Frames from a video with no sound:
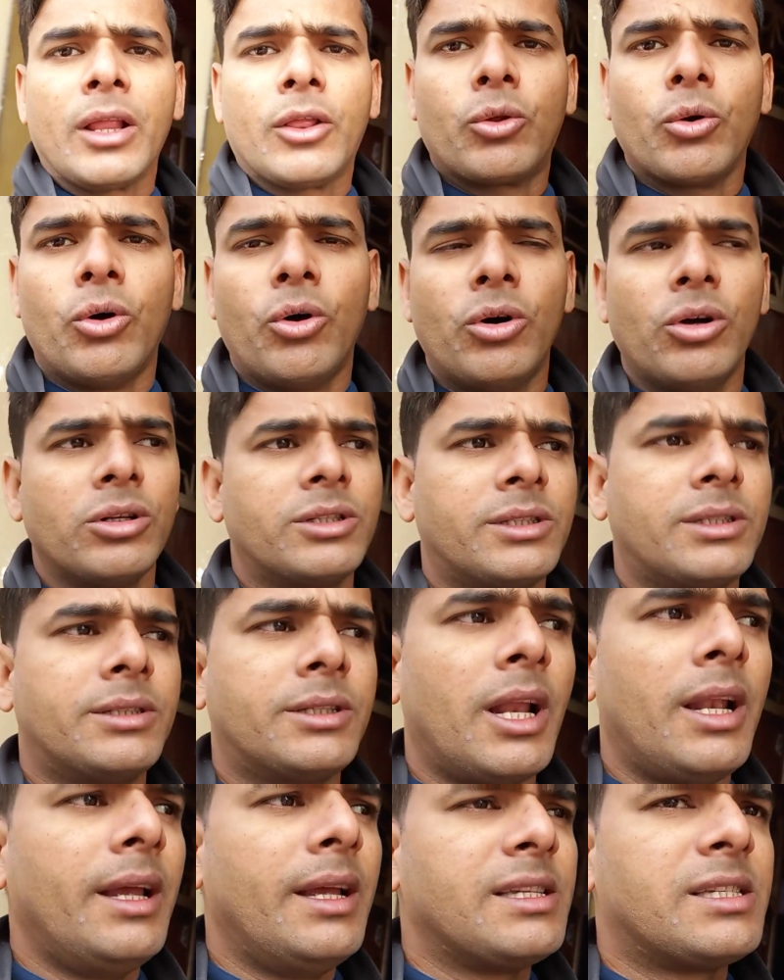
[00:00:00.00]
तो
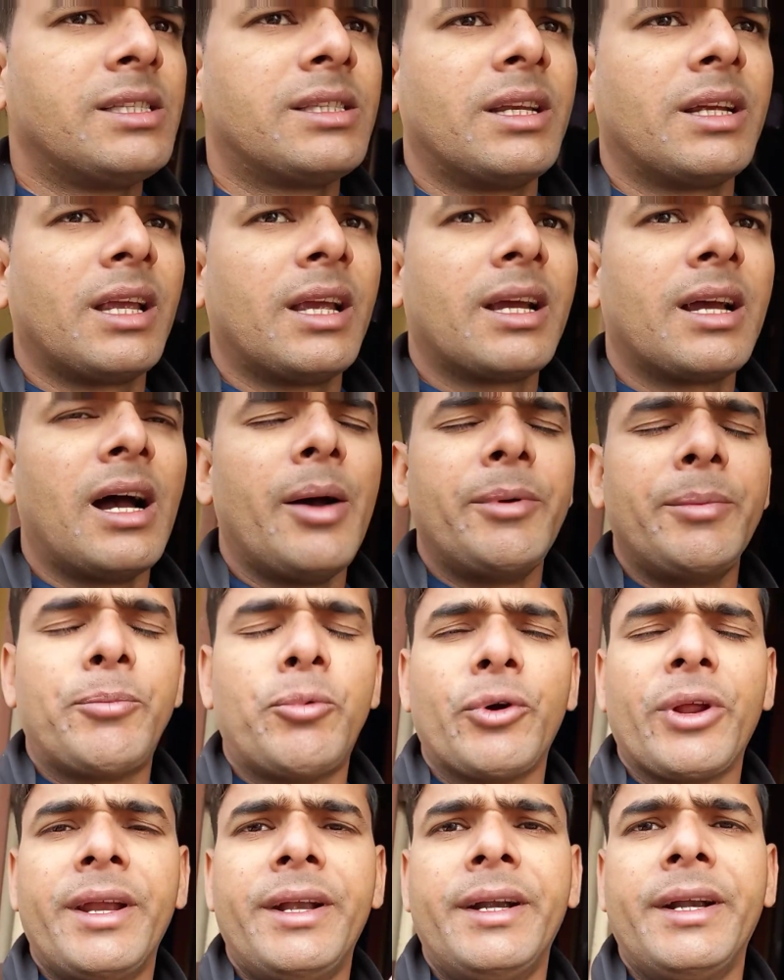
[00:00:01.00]
चलिए इसी तरीके का अभी
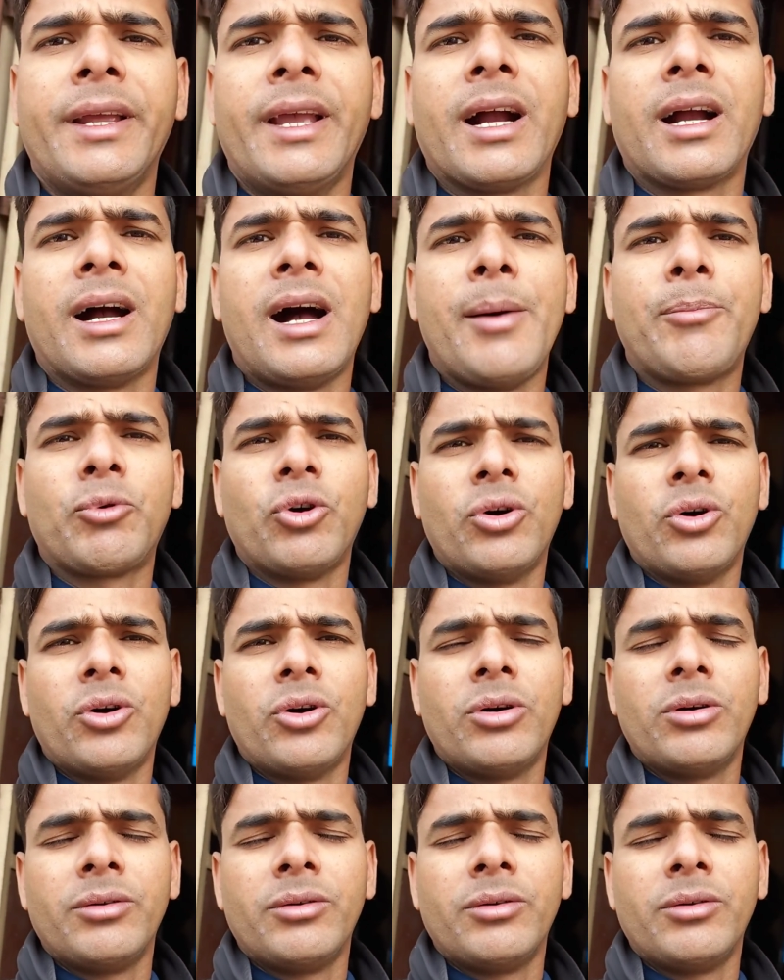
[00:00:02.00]
पूरे इंडिया का आपको